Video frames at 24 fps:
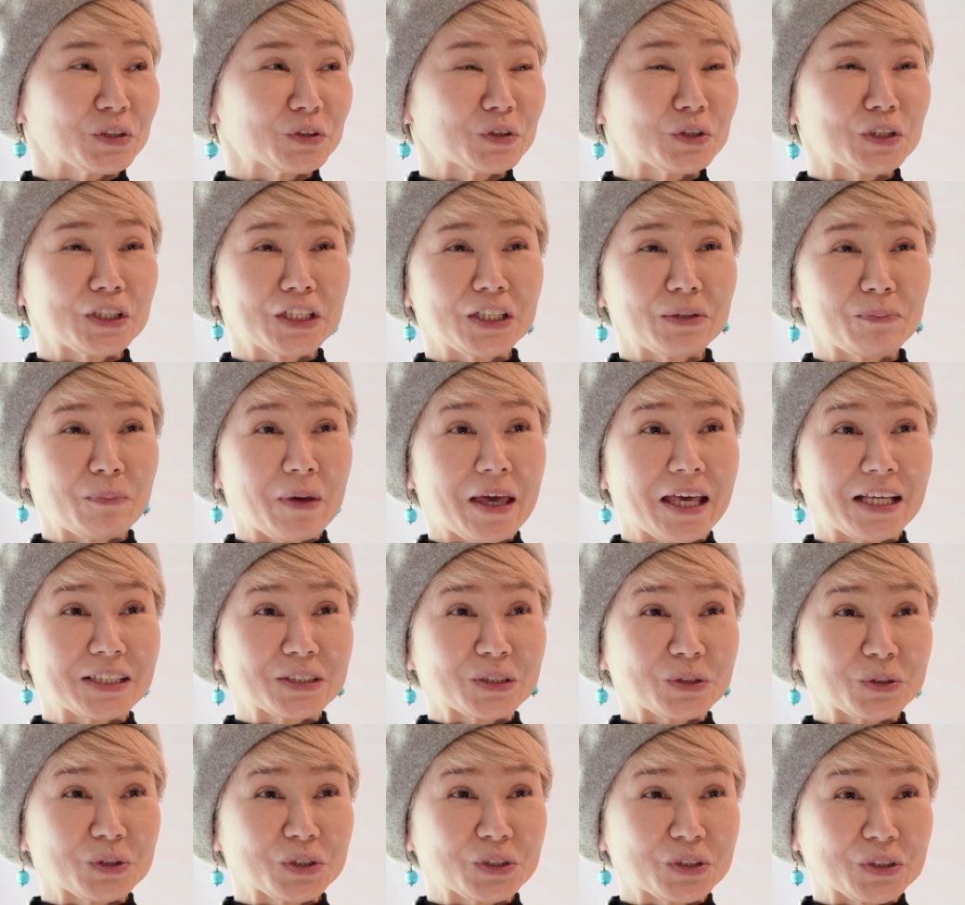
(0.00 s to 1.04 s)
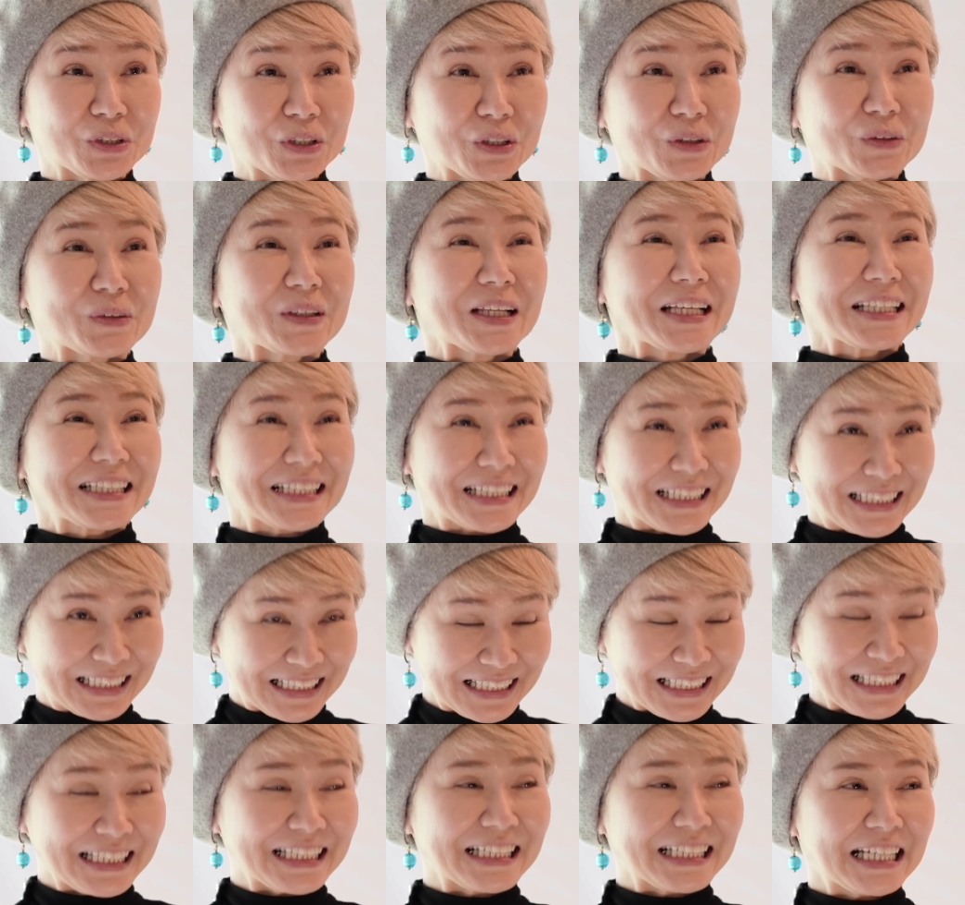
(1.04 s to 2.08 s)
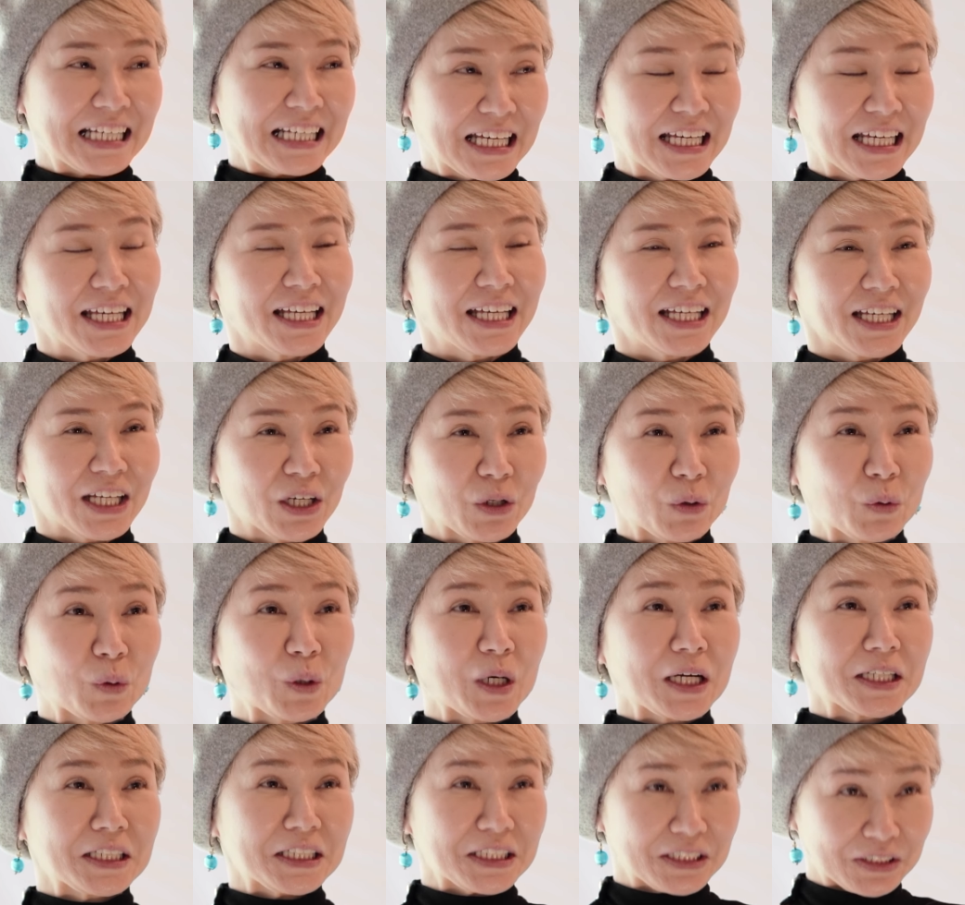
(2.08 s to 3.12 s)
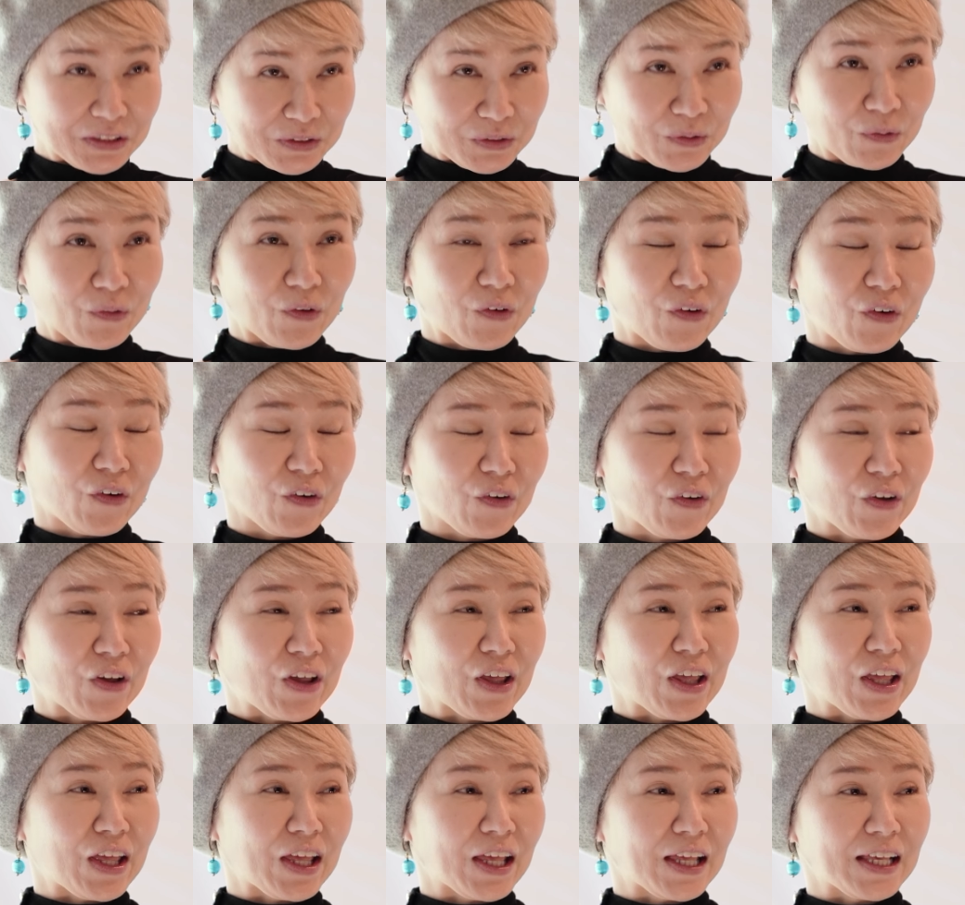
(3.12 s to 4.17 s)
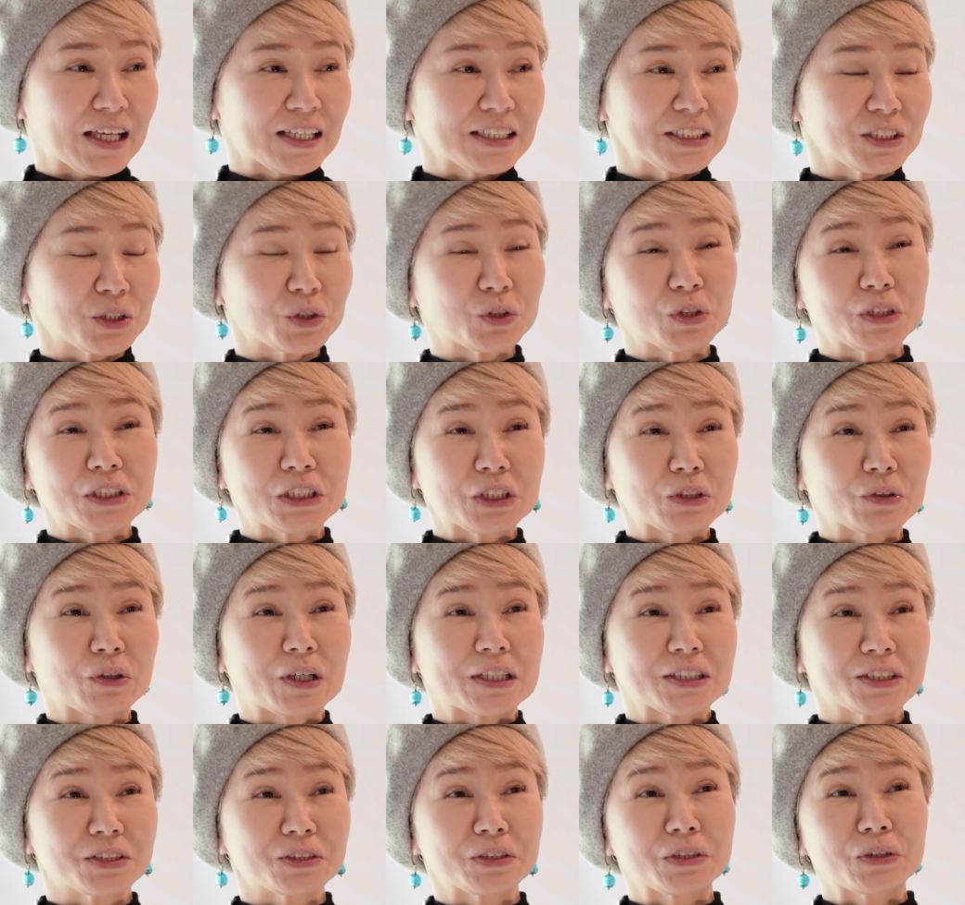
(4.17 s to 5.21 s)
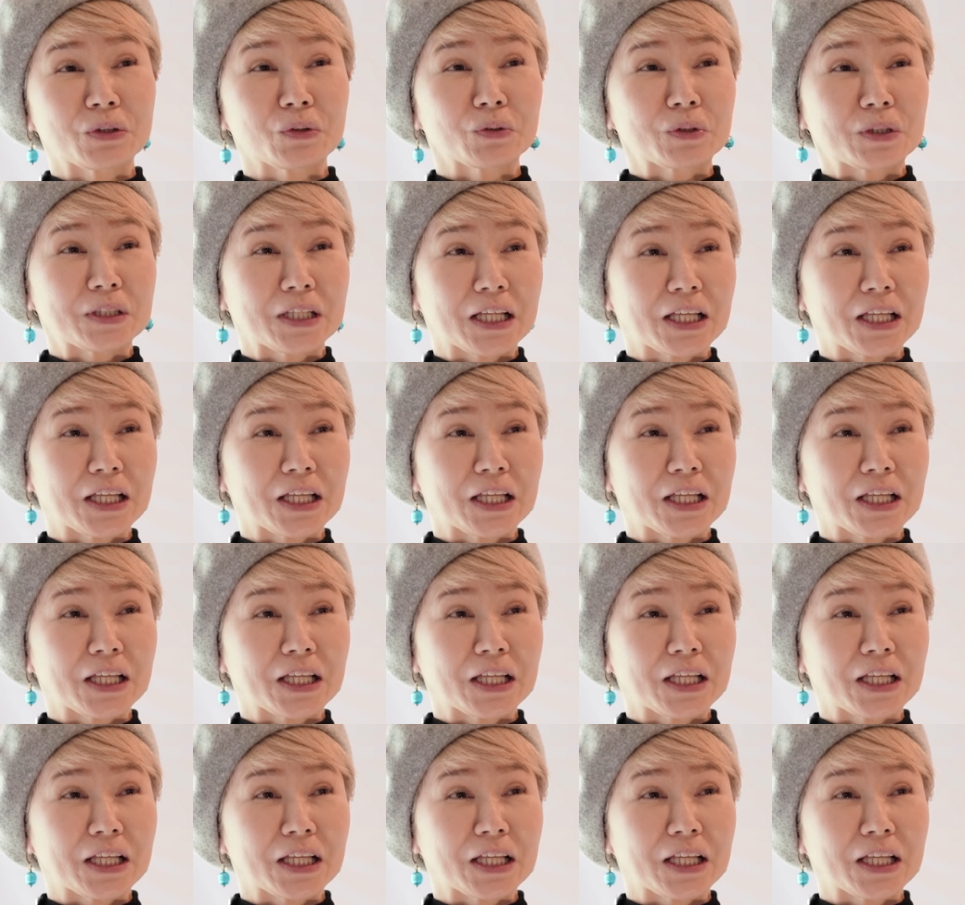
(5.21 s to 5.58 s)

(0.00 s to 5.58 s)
急に瞑想するようになったりオーガニックの、えー、食事とかするように